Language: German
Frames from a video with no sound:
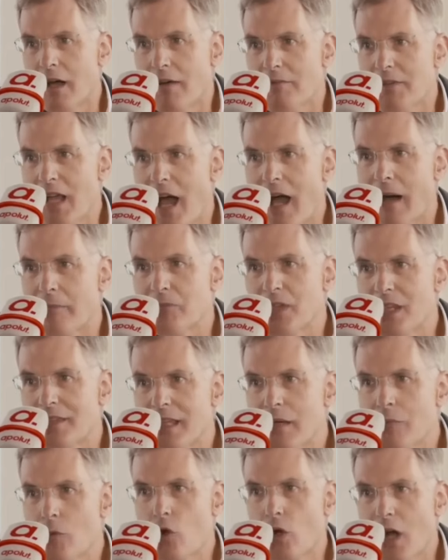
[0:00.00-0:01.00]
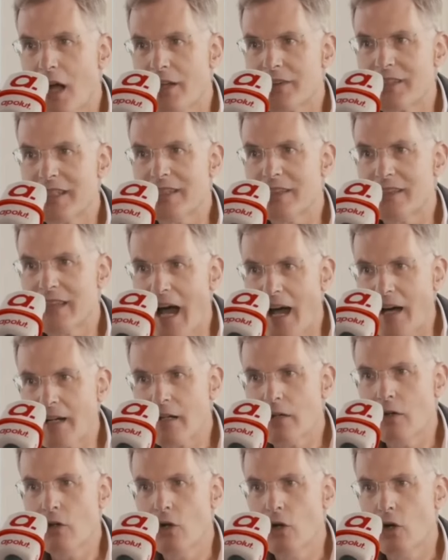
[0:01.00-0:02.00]
Wir haben eine Demokratie
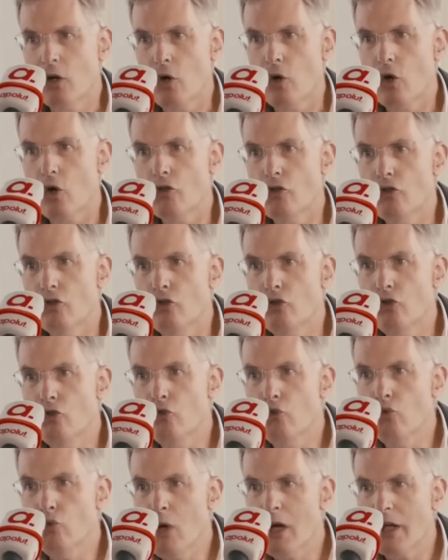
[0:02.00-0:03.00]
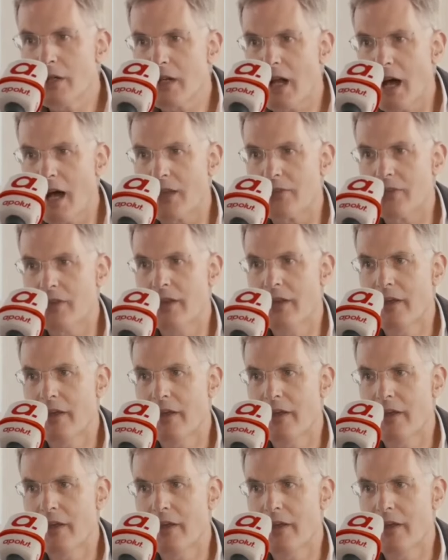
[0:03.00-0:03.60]
dann und nur dann,